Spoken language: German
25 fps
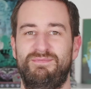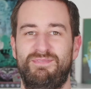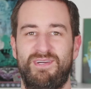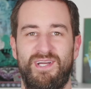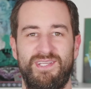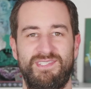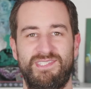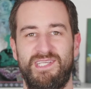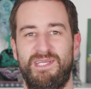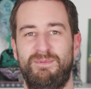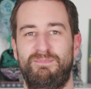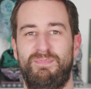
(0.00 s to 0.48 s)

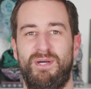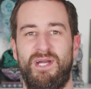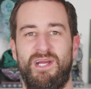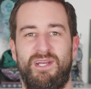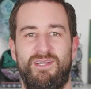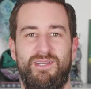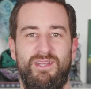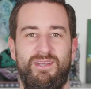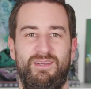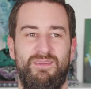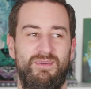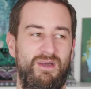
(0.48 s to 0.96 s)

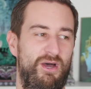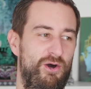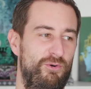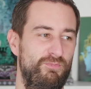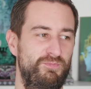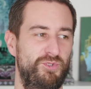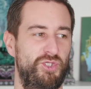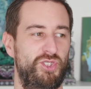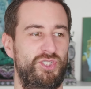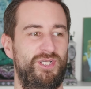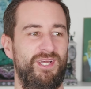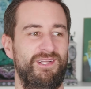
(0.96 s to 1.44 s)

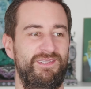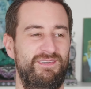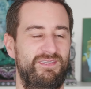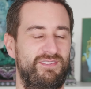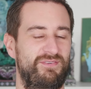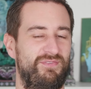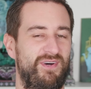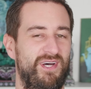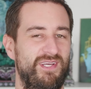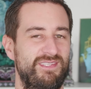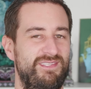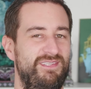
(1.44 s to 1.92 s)
Freizeitpark-Hauptstadt
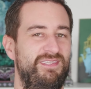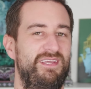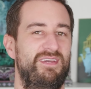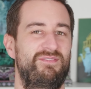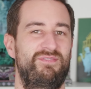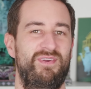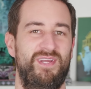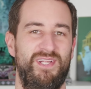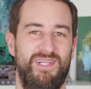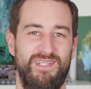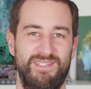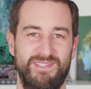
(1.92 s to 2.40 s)
quasi
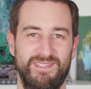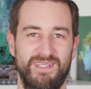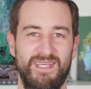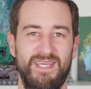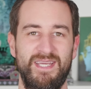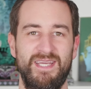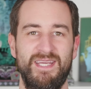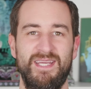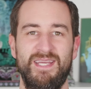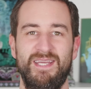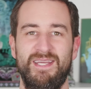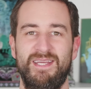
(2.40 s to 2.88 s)
der Welt.
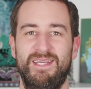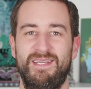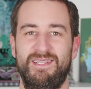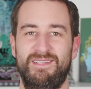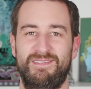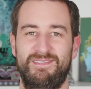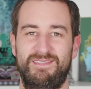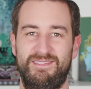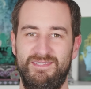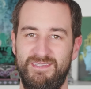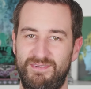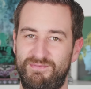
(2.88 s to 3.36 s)

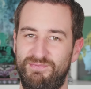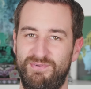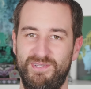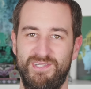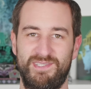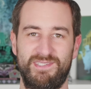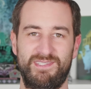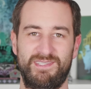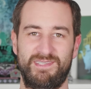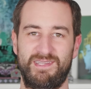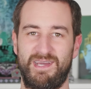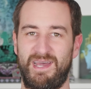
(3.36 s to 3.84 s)
Die
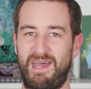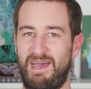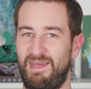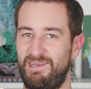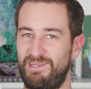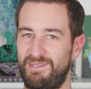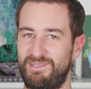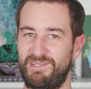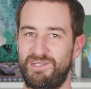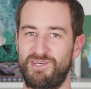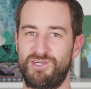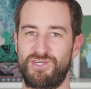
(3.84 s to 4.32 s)
finden da
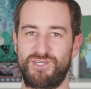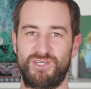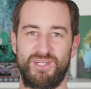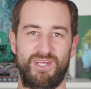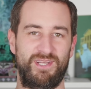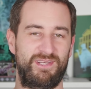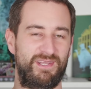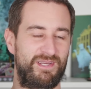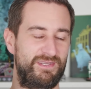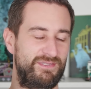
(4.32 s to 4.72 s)
alle drin statt,